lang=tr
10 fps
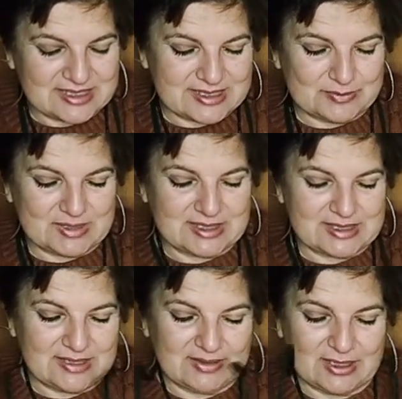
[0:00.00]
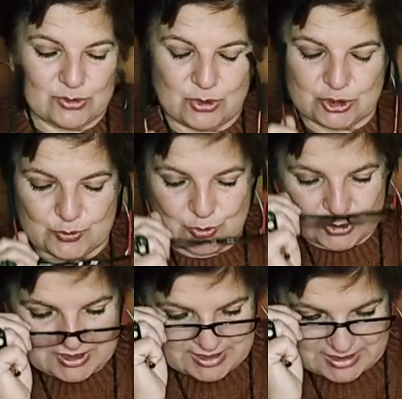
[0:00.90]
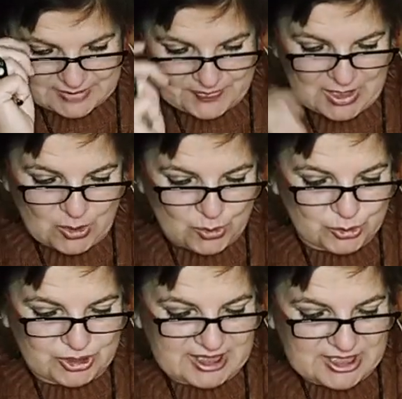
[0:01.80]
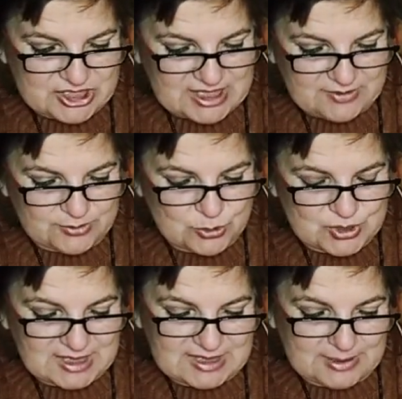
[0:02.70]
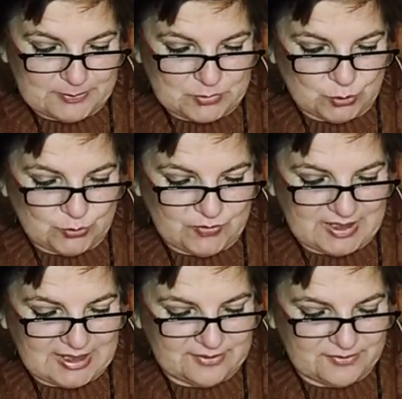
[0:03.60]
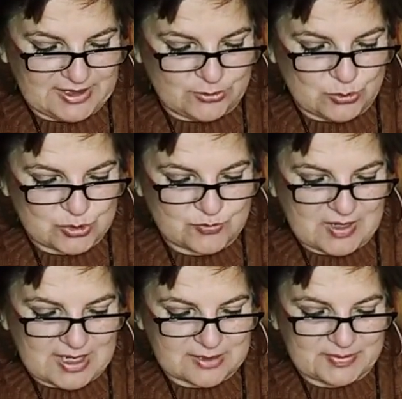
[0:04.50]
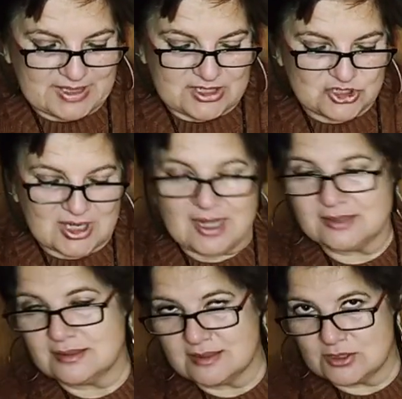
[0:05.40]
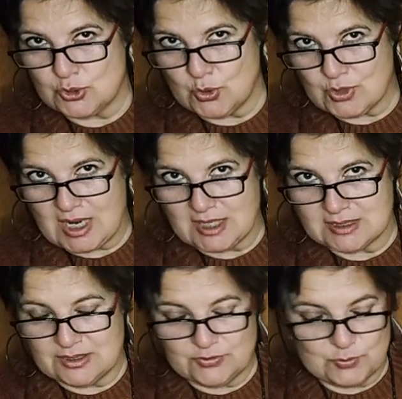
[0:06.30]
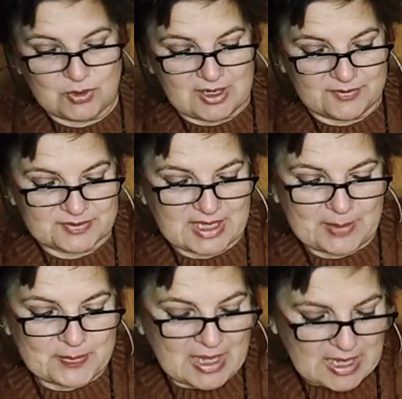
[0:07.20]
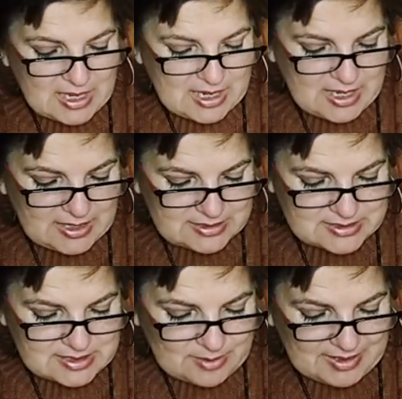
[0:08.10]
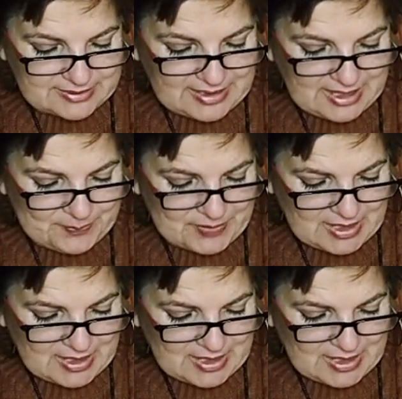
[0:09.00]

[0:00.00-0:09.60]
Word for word: Şimdi sevgili koç burçları 12. evinizde Neptün ve Venüs var. Bilinçaltınız çok aktif bu hafta. Aynı zamanda